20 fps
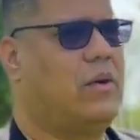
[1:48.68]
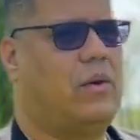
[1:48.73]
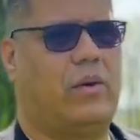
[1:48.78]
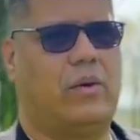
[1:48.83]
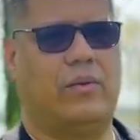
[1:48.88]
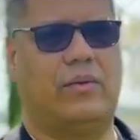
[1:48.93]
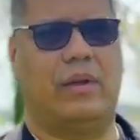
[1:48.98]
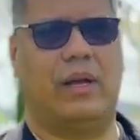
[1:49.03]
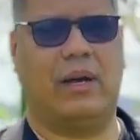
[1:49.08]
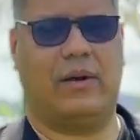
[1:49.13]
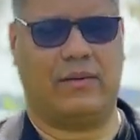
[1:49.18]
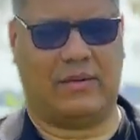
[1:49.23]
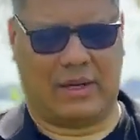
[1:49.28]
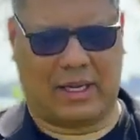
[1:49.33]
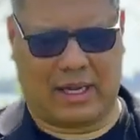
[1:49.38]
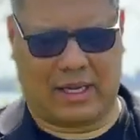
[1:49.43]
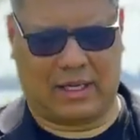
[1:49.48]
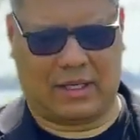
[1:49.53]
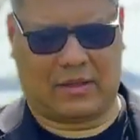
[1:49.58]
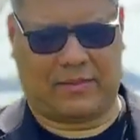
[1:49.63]
Ou não,
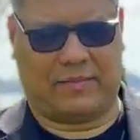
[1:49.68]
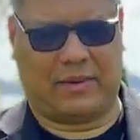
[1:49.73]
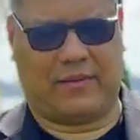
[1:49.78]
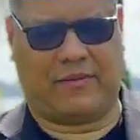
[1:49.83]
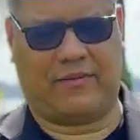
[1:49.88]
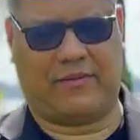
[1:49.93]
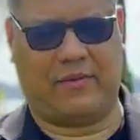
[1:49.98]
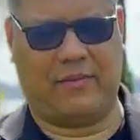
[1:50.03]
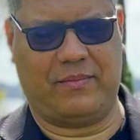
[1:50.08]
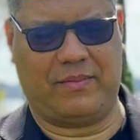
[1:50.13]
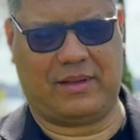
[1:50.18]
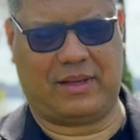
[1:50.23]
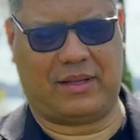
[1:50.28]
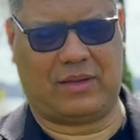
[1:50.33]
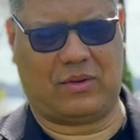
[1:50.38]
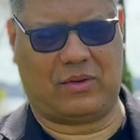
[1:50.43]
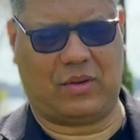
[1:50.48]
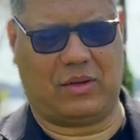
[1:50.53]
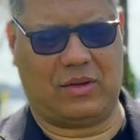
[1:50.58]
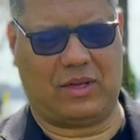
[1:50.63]
né? Esse perfume
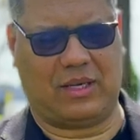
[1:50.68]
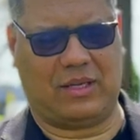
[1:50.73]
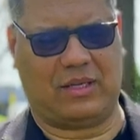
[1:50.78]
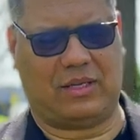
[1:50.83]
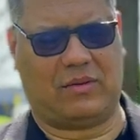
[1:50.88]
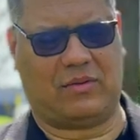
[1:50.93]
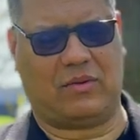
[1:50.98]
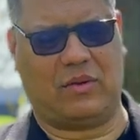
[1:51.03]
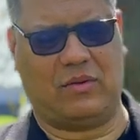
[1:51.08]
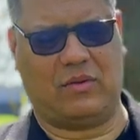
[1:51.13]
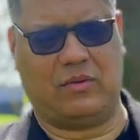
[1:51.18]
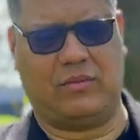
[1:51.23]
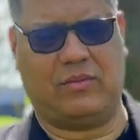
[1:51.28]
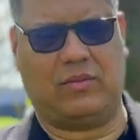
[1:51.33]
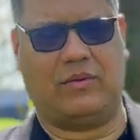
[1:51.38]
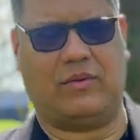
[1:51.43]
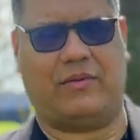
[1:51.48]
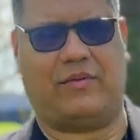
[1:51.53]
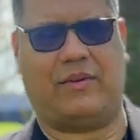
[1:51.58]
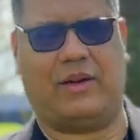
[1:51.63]
toda, todo
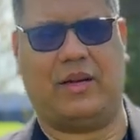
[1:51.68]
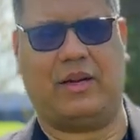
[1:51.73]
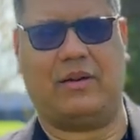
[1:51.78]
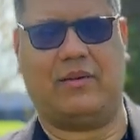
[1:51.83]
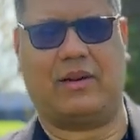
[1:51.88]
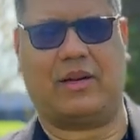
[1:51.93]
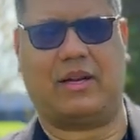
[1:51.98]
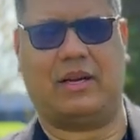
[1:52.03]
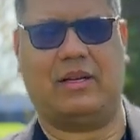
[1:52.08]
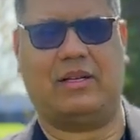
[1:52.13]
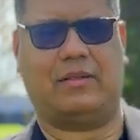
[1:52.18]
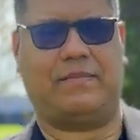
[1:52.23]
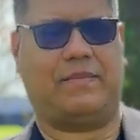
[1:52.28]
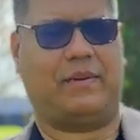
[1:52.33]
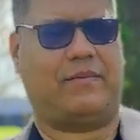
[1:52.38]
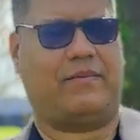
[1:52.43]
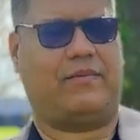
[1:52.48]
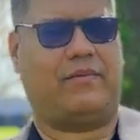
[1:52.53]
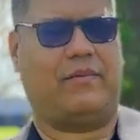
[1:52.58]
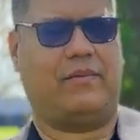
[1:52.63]
mundo falando aqui nesse
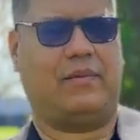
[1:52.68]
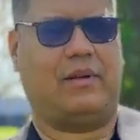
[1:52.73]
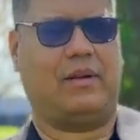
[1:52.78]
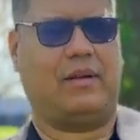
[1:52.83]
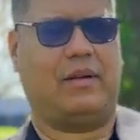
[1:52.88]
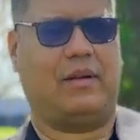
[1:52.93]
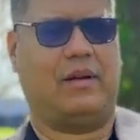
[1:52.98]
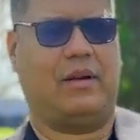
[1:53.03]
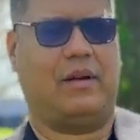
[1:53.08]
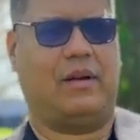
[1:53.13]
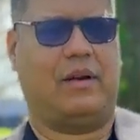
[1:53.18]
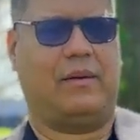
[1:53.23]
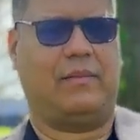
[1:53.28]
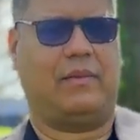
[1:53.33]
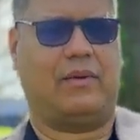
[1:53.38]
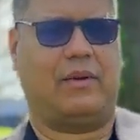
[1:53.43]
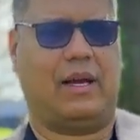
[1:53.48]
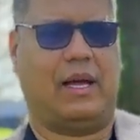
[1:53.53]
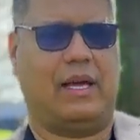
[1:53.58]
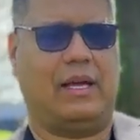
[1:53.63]
perfume.
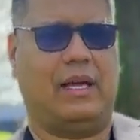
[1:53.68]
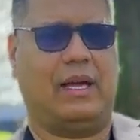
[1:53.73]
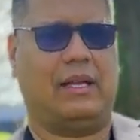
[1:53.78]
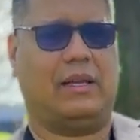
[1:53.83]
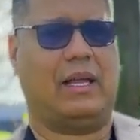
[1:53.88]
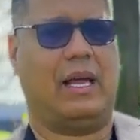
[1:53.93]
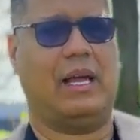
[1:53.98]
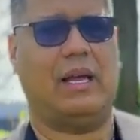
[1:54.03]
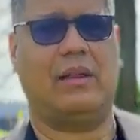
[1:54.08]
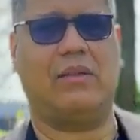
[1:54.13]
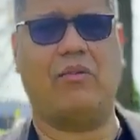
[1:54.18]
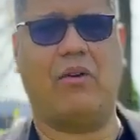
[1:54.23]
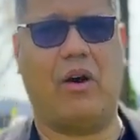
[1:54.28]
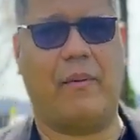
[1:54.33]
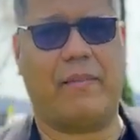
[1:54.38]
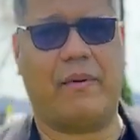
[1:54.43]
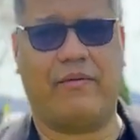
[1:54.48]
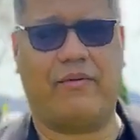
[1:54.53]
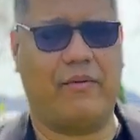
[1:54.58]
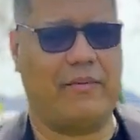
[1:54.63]
Vamos lá, e até não
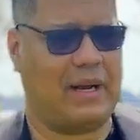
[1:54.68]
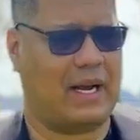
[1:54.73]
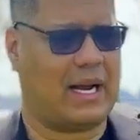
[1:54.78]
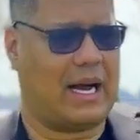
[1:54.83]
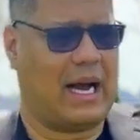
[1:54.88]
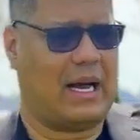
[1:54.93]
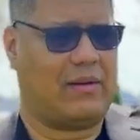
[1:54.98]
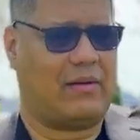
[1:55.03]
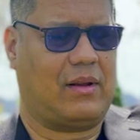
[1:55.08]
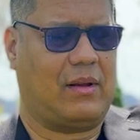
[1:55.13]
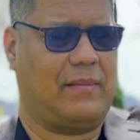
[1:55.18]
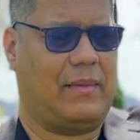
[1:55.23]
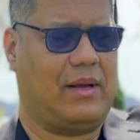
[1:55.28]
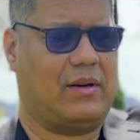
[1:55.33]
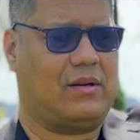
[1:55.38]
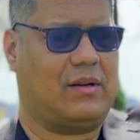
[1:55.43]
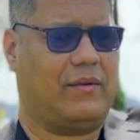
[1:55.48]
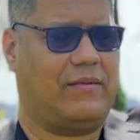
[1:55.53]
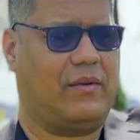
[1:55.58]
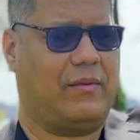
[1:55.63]
é perfume caro também,
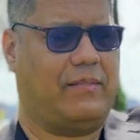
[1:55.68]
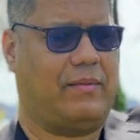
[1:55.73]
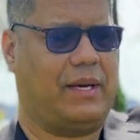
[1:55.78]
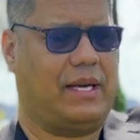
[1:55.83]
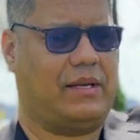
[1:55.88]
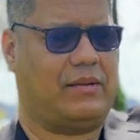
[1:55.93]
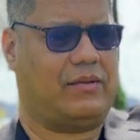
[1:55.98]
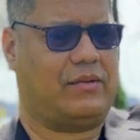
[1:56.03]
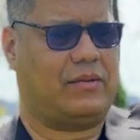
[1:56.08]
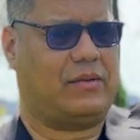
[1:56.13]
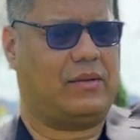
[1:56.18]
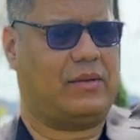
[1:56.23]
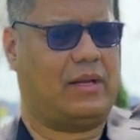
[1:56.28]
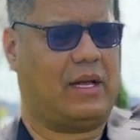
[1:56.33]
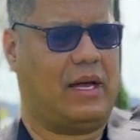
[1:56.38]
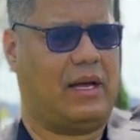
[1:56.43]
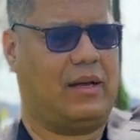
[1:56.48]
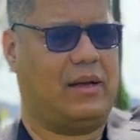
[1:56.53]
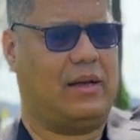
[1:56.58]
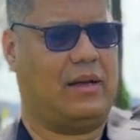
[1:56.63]
eu já vi o preço,
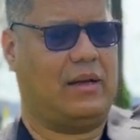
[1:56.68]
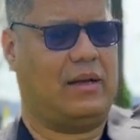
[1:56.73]
tá?